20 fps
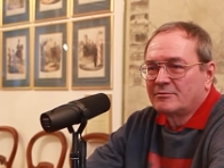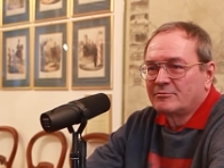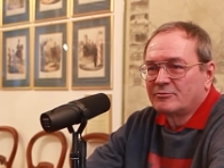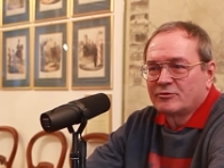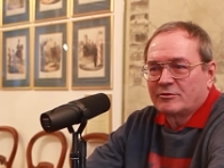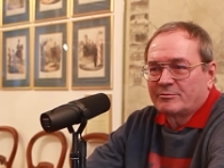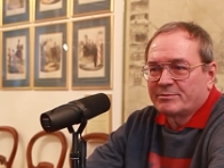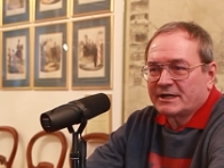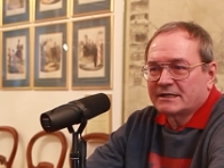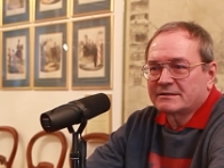
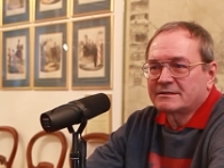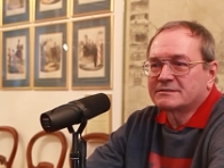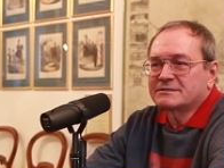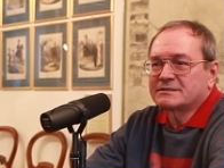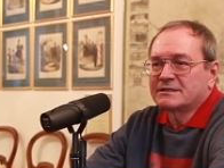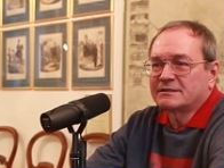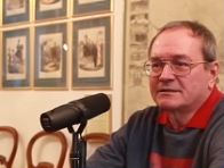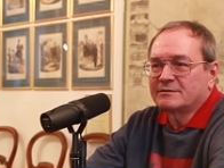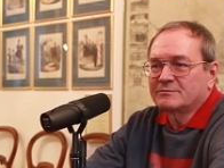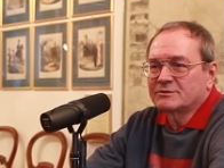było
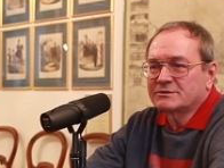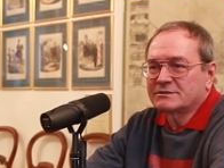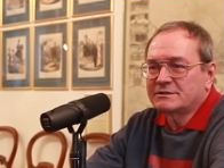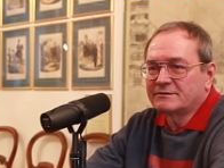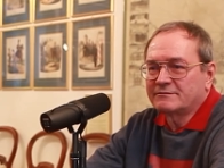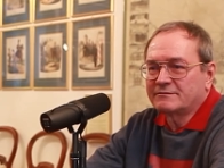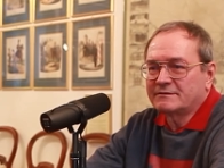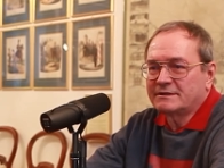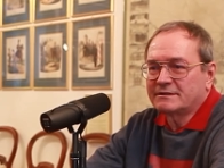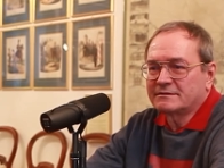praktycznie
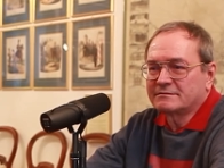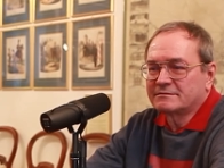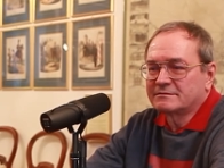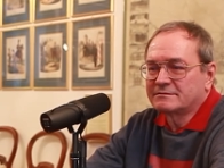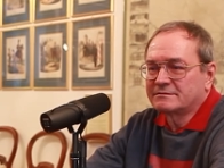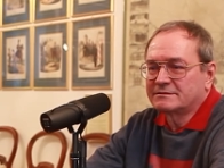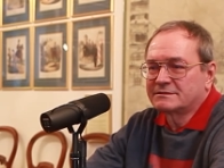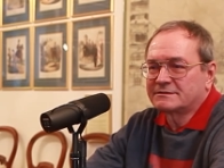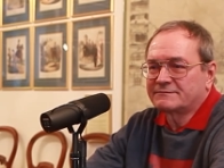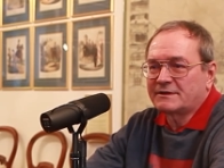niemożliwe
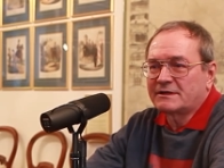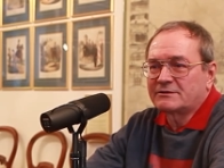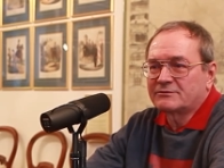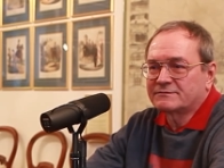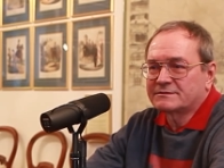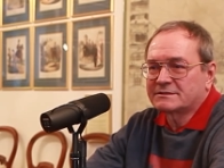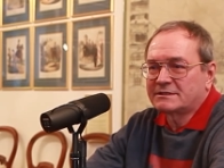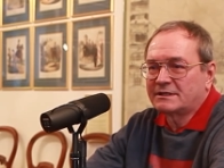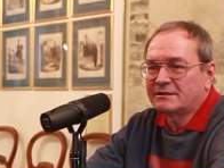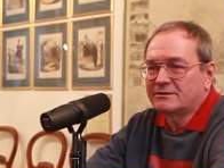z wielu
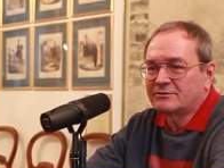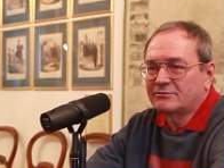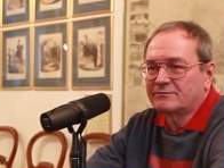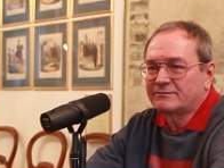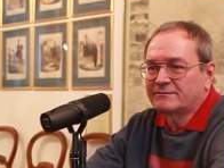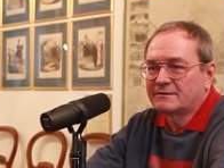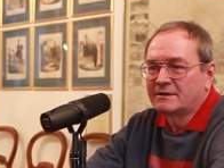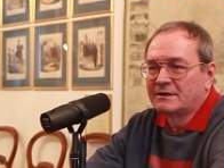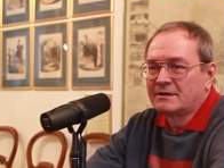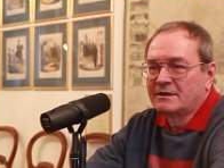względów.